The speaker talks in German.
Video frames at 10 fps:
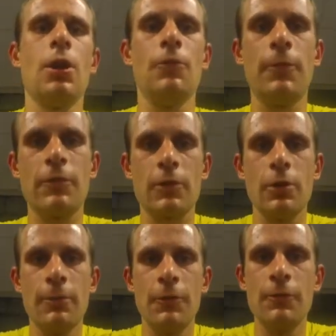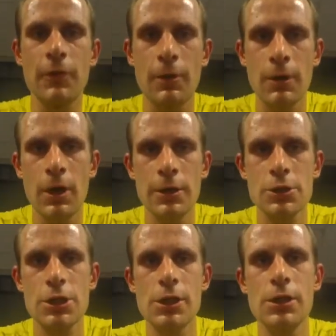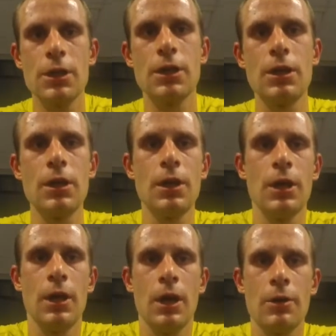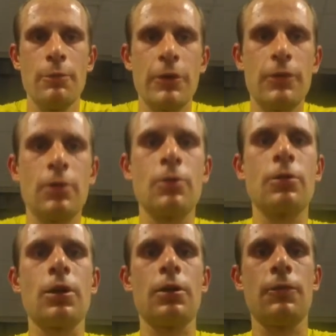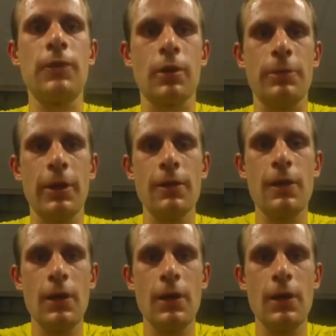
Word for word: 15,5 km/h eingestellt, also ein bisschen unter eine faire Pace.